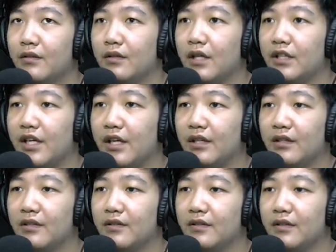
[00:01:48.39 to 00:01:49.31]
Ganti ya.
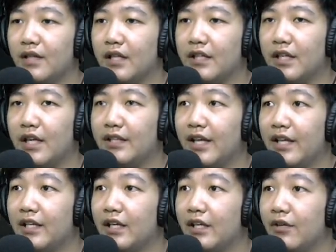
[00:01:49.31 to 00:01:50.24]
Ganti, ganti
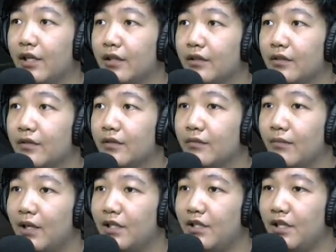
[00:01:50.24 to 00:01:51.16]
handgun aja udah.
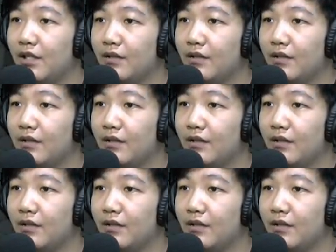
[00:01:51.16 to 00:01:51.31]
Mana sih dia?